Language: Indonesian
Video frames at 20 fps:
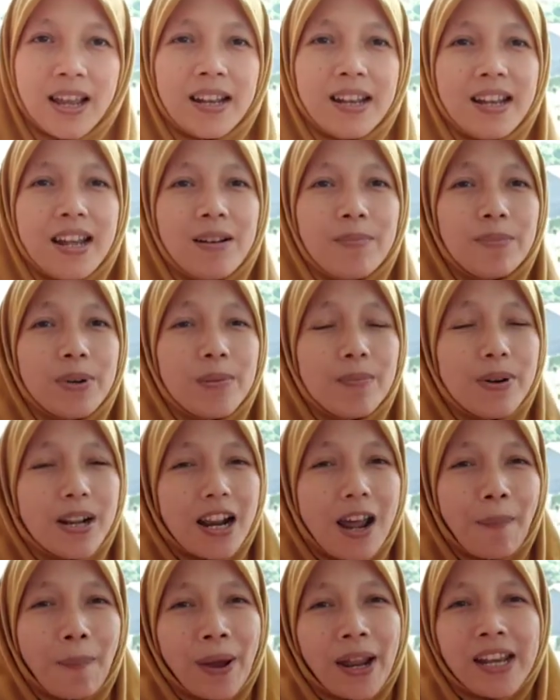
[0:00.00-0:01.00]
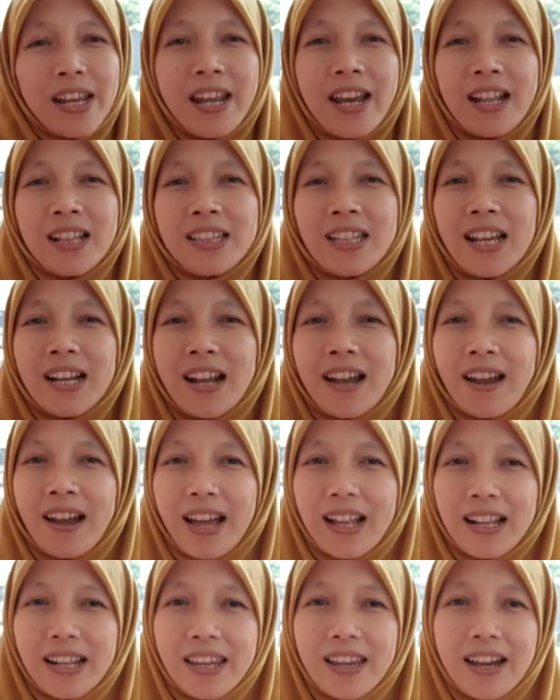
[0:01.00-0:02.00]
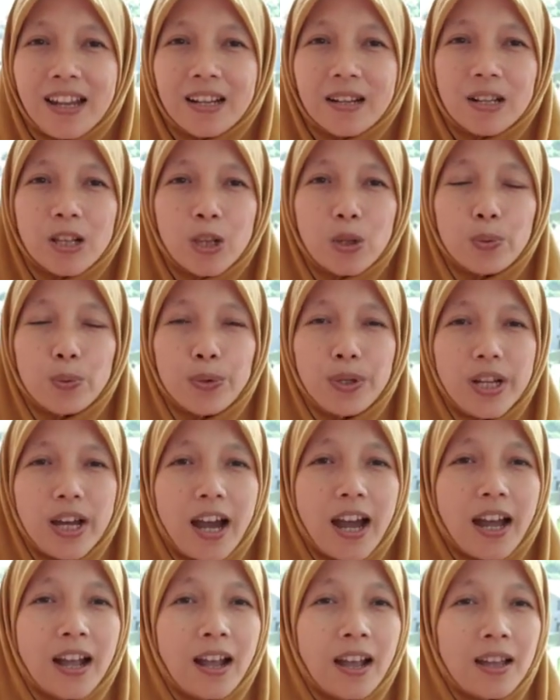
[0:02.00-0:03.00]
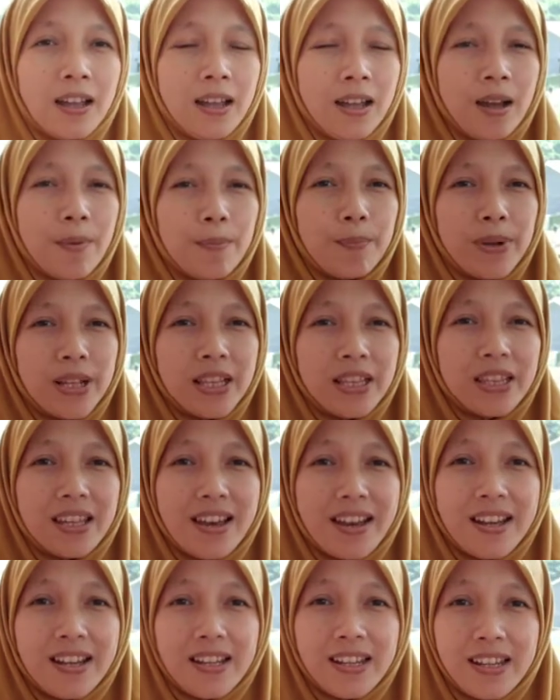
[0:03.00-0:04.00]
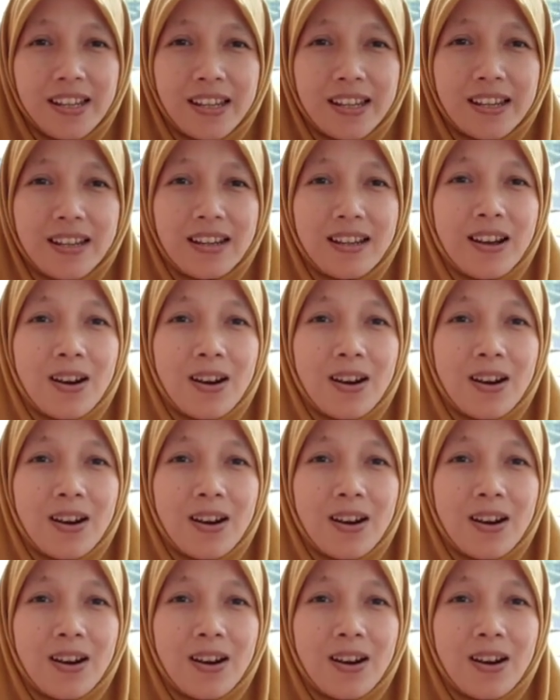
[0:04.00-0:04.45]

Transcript: dan beberapa di antara kalian sudah menjadi